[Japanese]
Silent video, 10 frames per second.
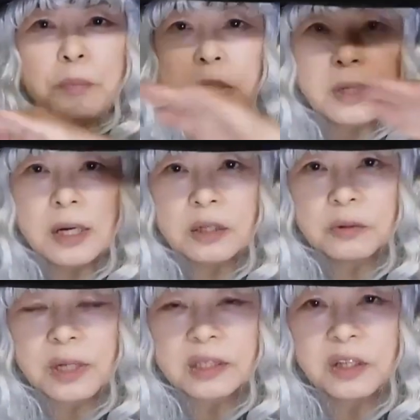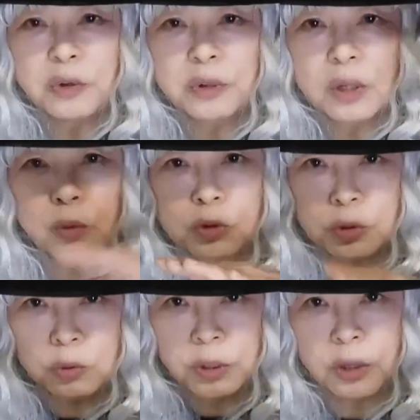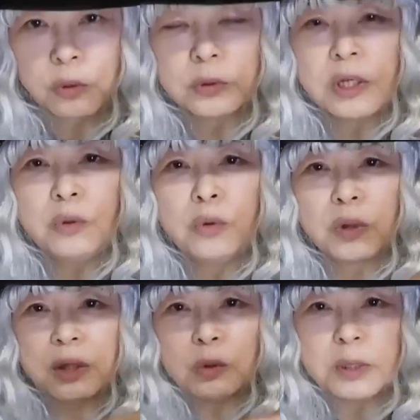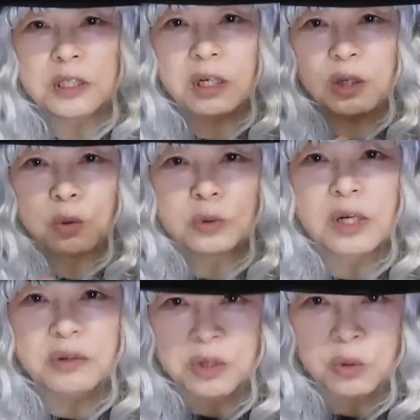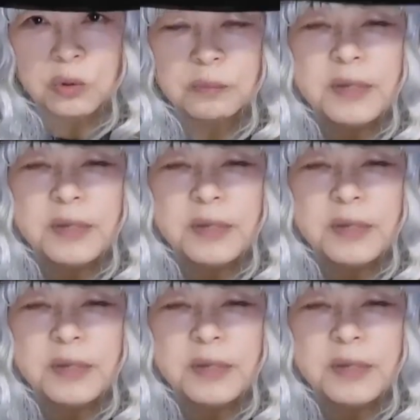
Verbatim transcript: ペターとなっているよりかこうちょっとへこんでる方が伸ばしたら広くなるでしょう